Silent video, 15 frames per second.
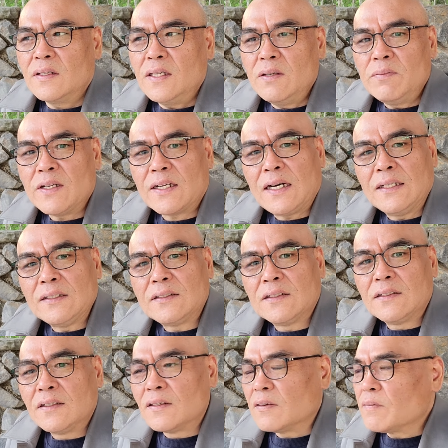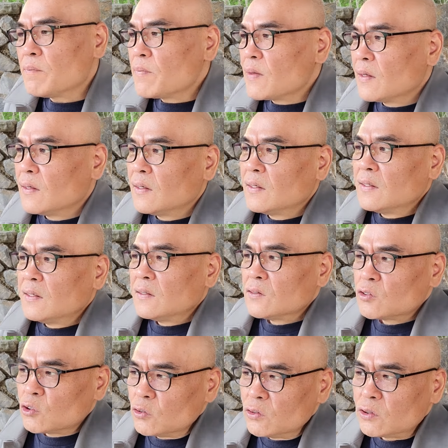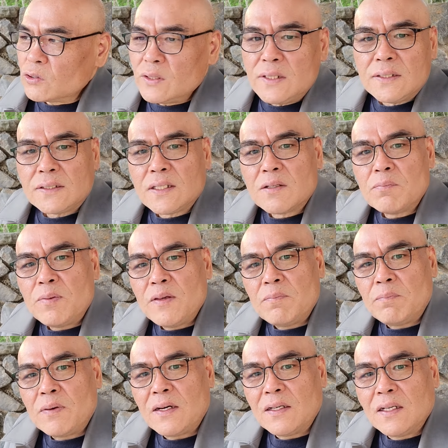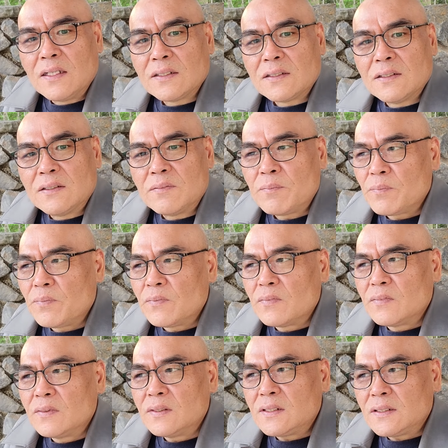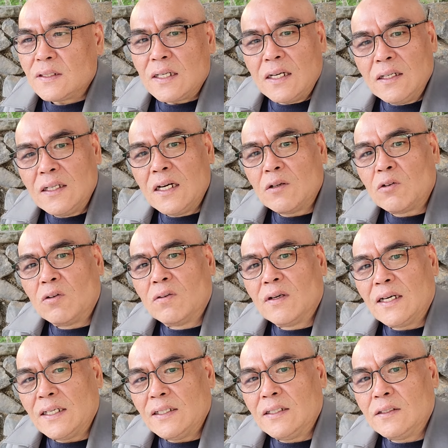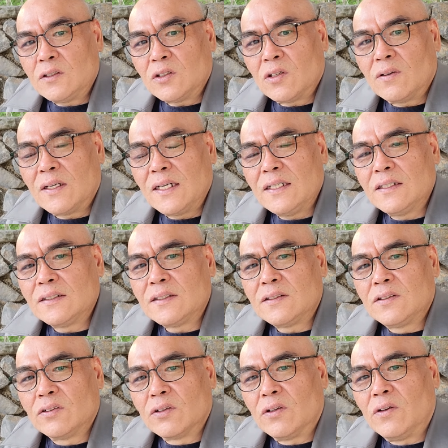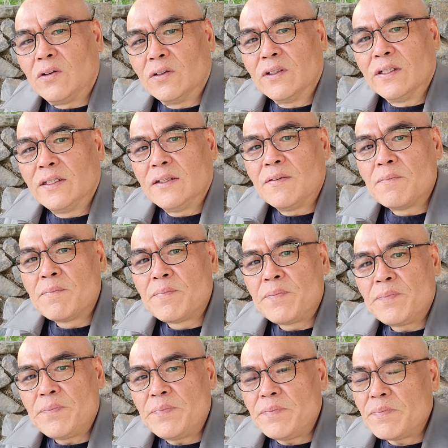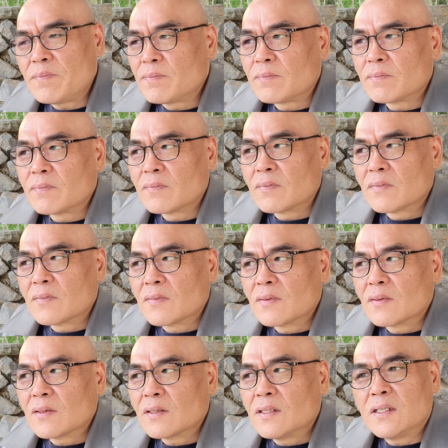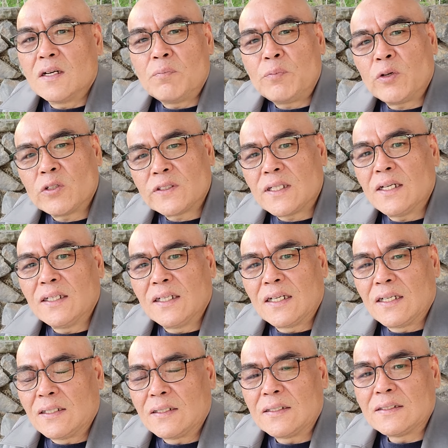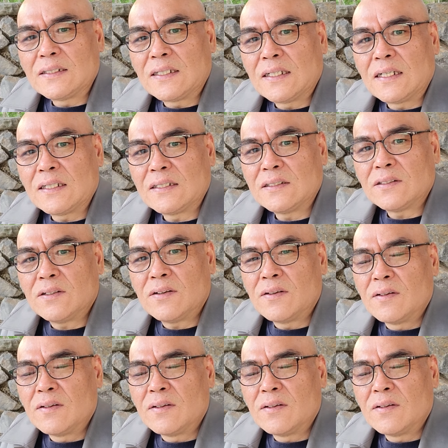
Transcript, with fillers: 이미 칸트는 순수 이성 비판에서 시간과 공간을 통하여 들어오는 음? 그걸 표상이라 그러잖아 그죠?